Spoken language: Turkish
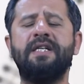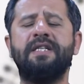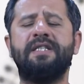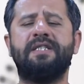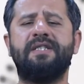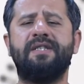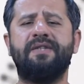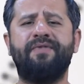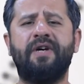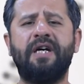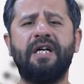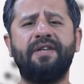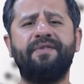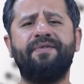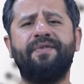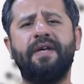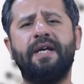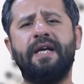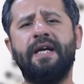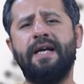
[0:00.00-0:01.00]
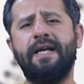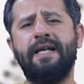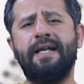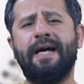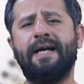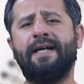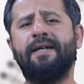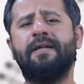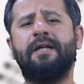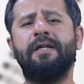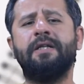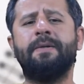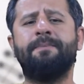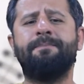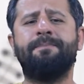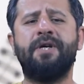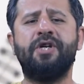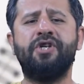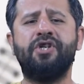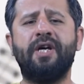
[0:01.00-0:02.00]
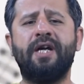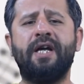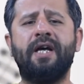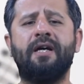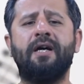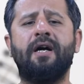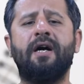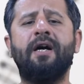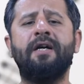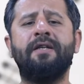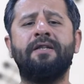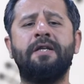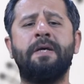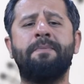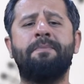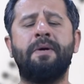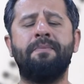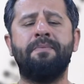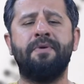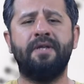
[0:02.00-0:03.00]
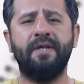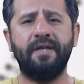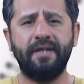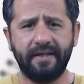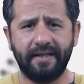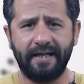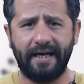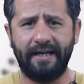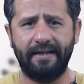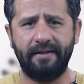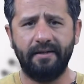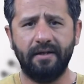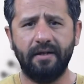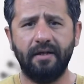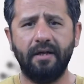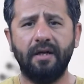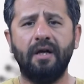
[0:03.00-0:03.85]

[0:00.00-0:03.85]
Sıfat fiiller kalıplaşarak at yapabilirken